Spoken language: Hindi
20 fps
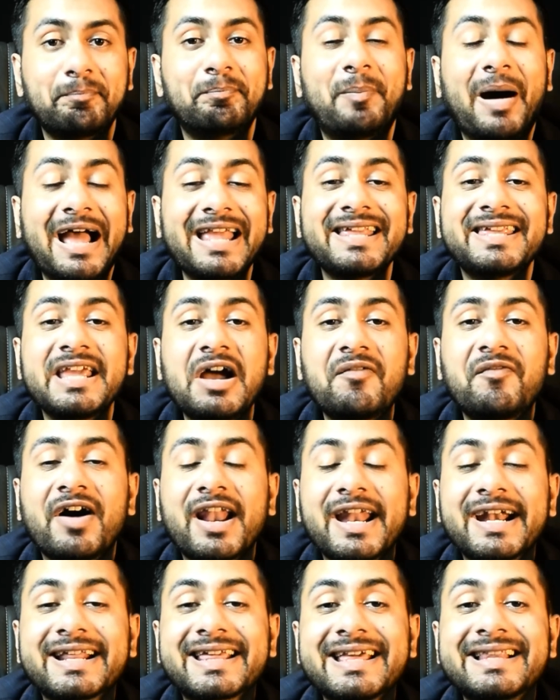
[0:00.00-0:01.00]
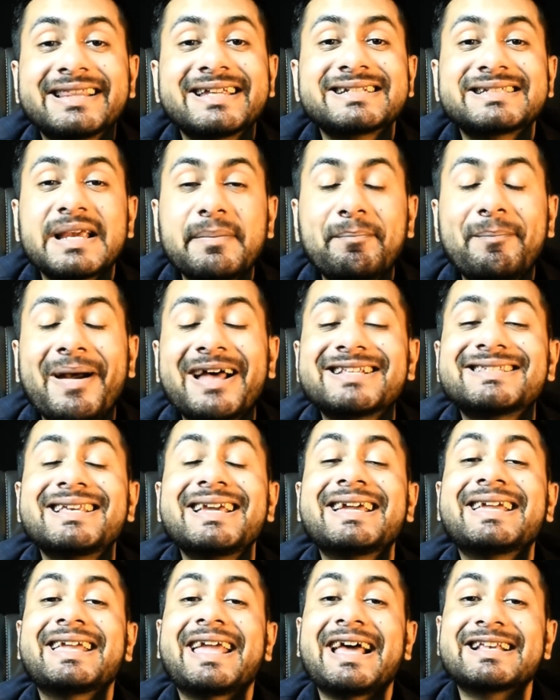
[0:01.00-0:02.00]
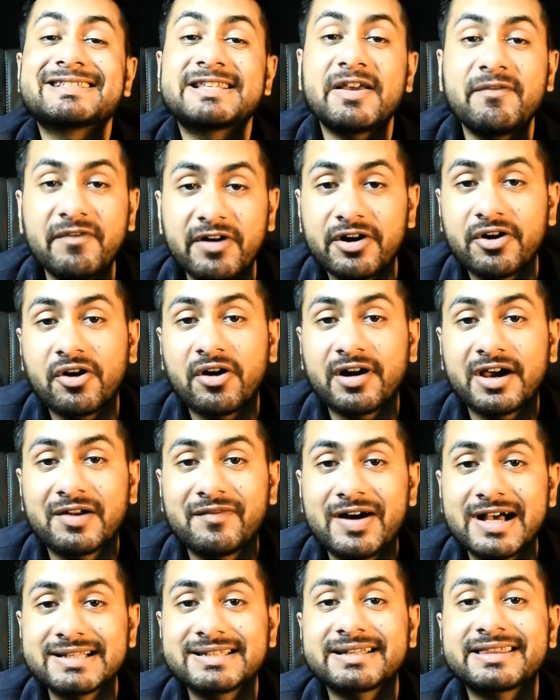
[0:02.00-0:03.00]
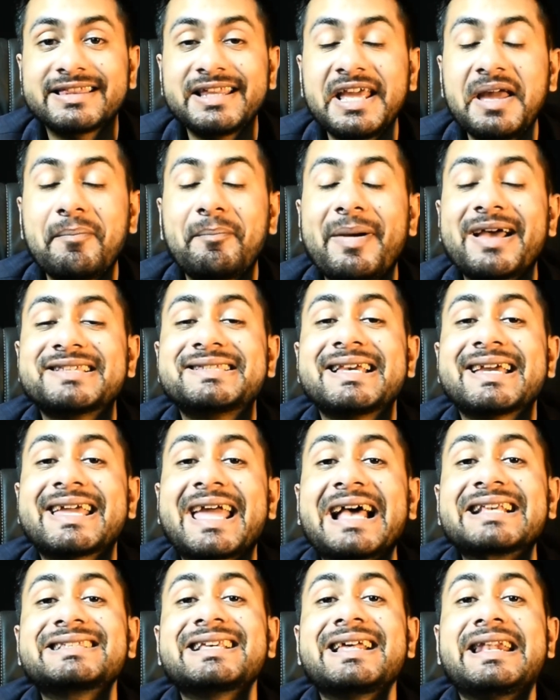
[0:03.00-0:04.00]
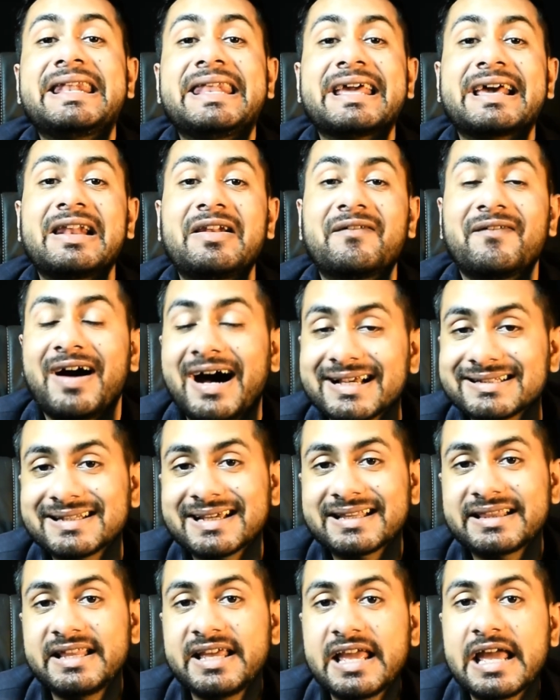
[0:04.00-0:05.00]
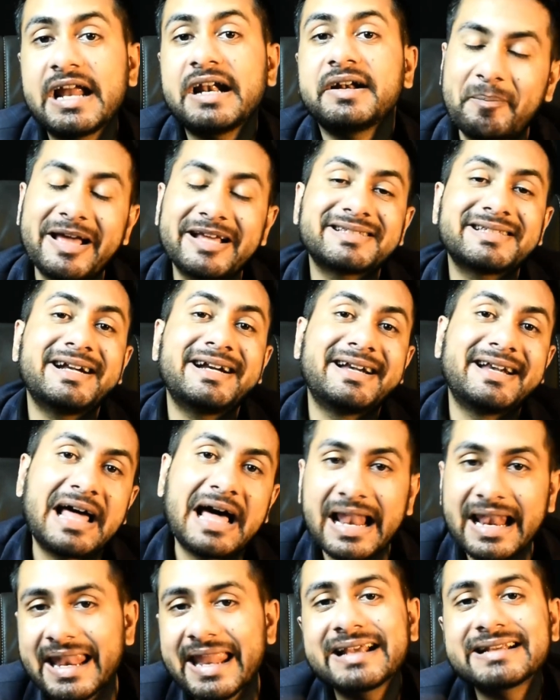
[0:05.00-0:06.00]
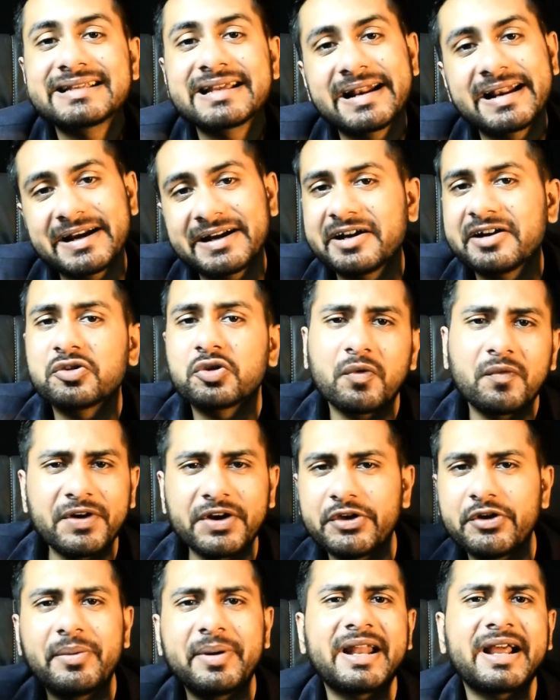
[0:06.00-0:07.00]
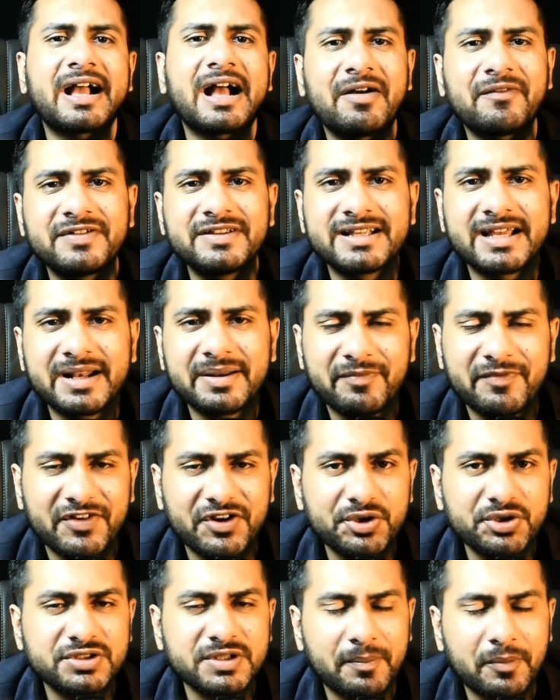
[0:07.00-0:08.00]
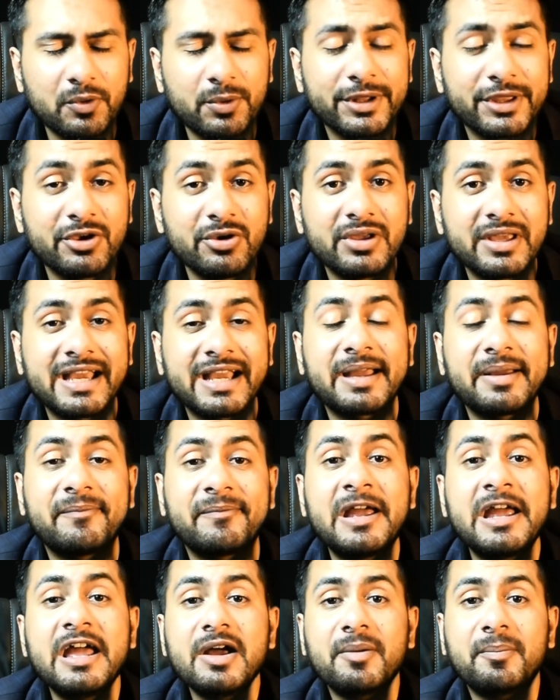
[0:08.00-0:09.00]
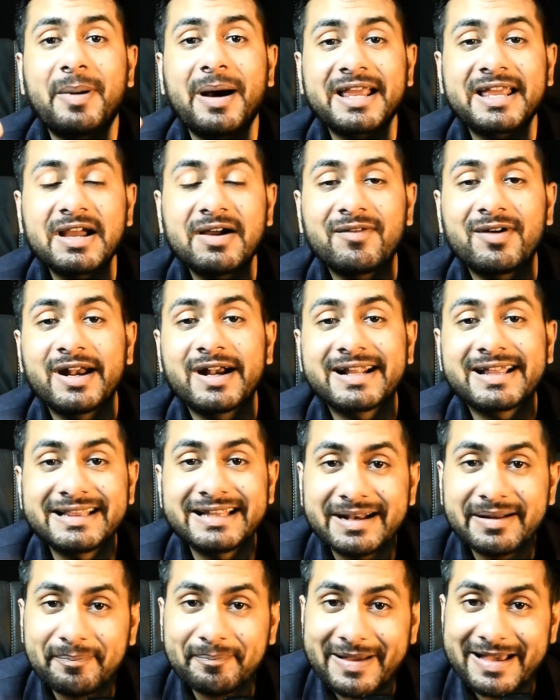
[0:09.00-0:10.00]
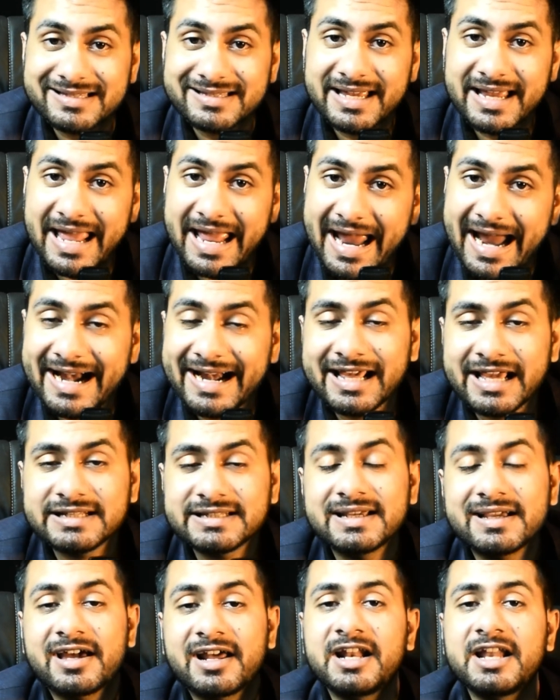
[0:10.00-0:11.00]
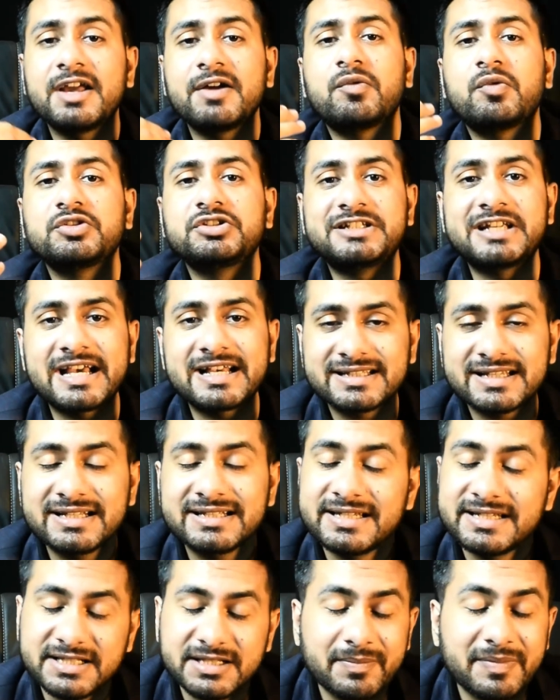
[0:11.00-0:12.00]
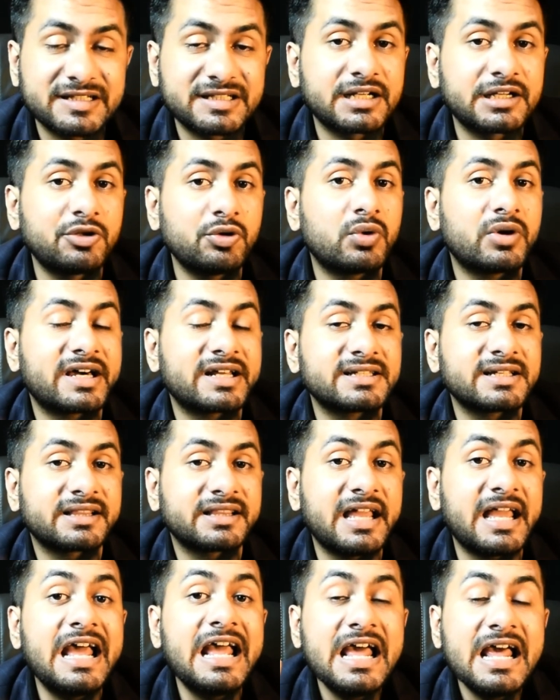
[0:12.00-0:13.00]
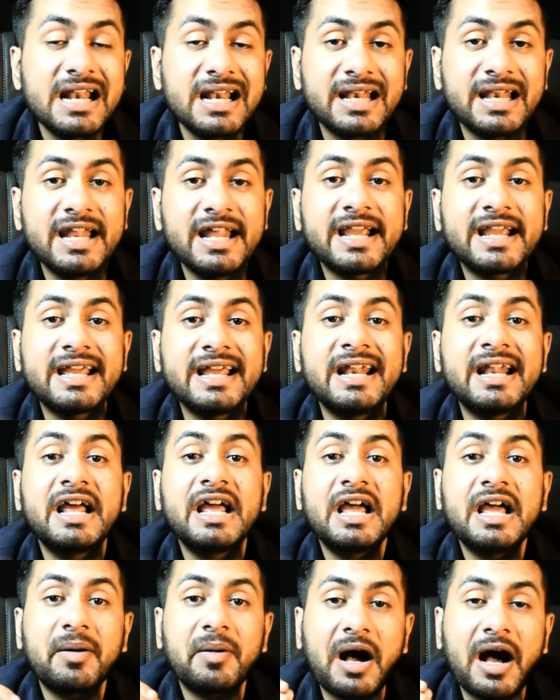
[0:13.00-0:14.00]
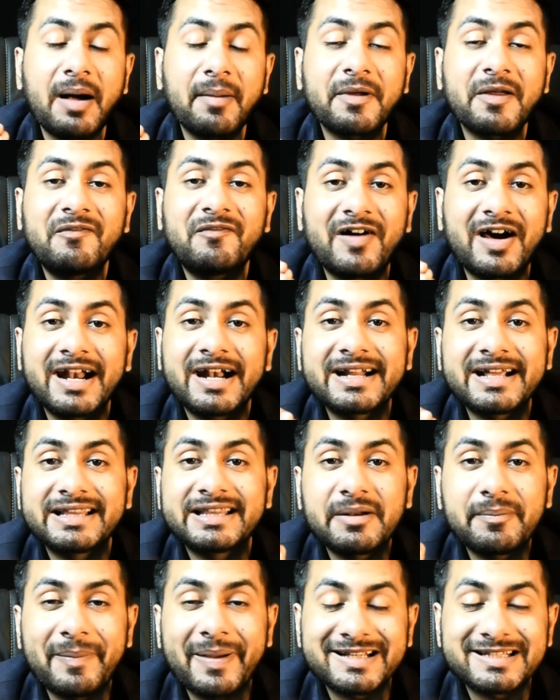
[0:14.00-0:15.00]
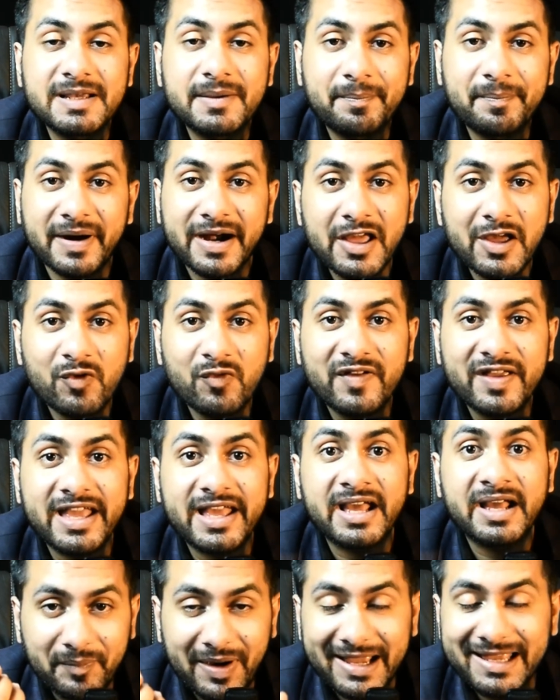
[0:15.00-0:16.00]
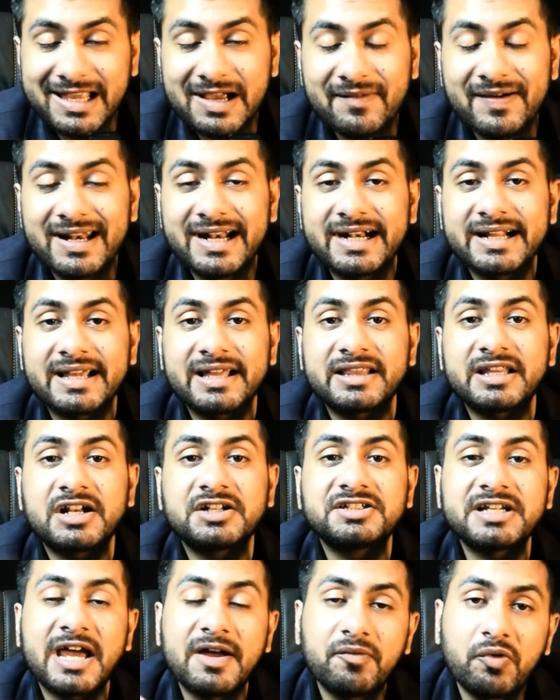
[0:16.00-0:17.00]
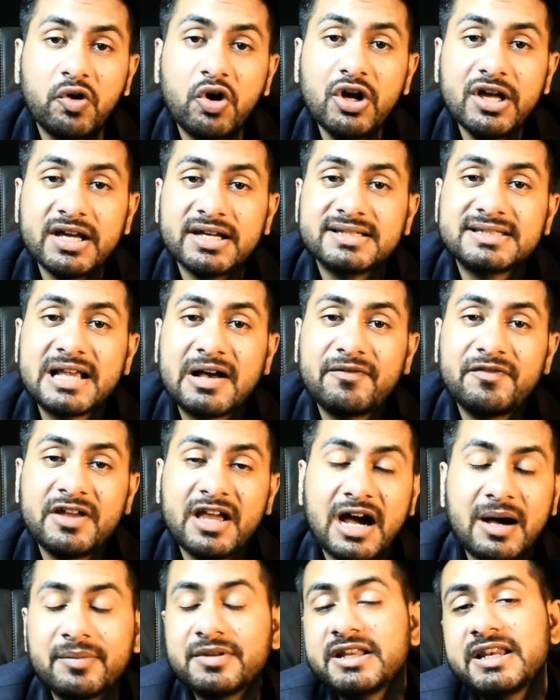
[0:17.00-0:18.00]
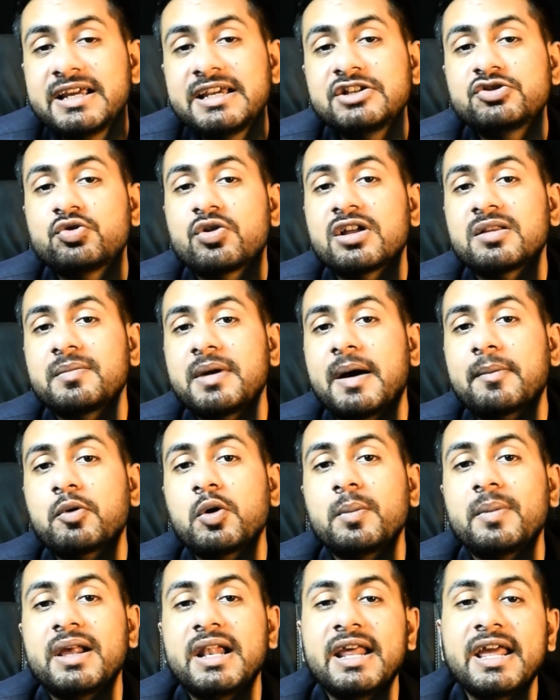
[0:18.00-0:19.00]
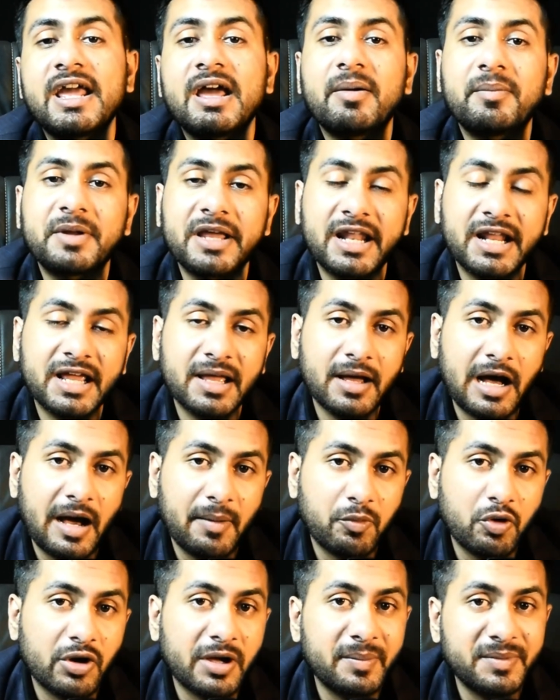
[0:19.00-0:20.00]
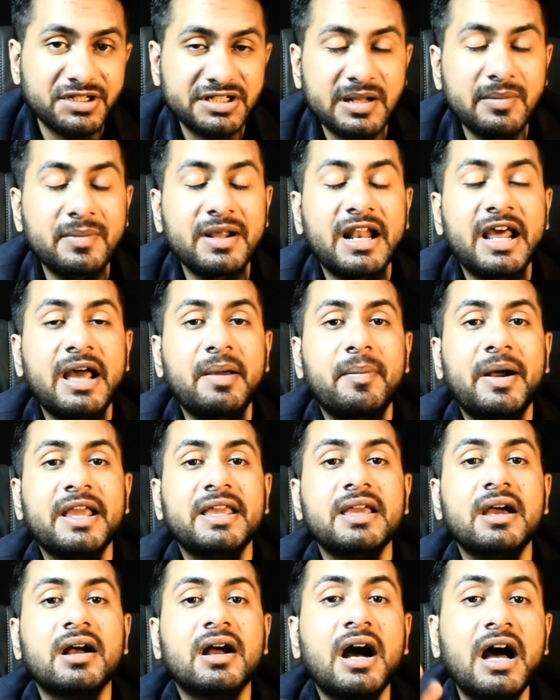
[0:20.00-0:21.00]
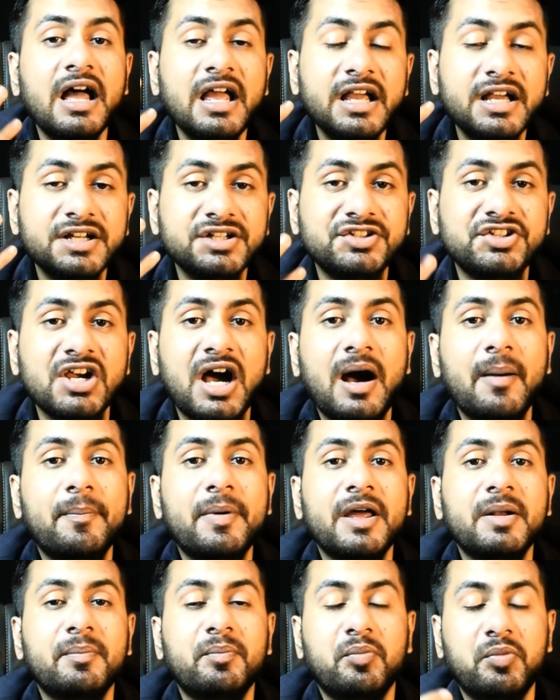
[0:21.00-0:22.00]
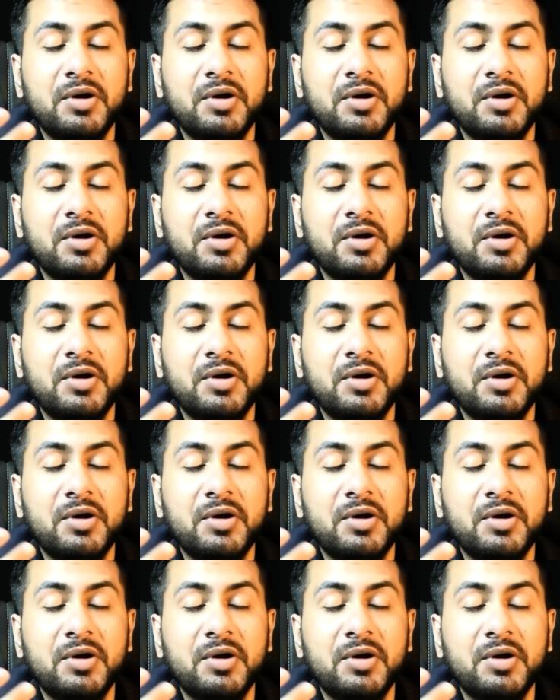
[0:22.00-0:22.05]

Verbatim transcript: बाइक या वॉलेट के अंदर से पैसे कैसे विड्रॉ करवा सकते हैं पैसे कैसे निकलवा सकते हैं पैसे डालने से रिलेटेड तो वीडियो मैंने काफ़ी सारी वीडियोस अपलोड की हुई हैं कि बाइक या वॉलेट के अंदर पैसे ऐड कैसे करनी है वो जैस कैश ईजी पैसे के थ्रू कर सकते हैं लेकिन आपके वॉलेट के अंदर पैसे पड़े हुए हैं बाइकिया वॉलेट के अंदर चाहे वो इजाफी आमदनी की सूरत में आपको मिले हैं यानी कि आपको कमीशन मिला है बाइकिया का या फिर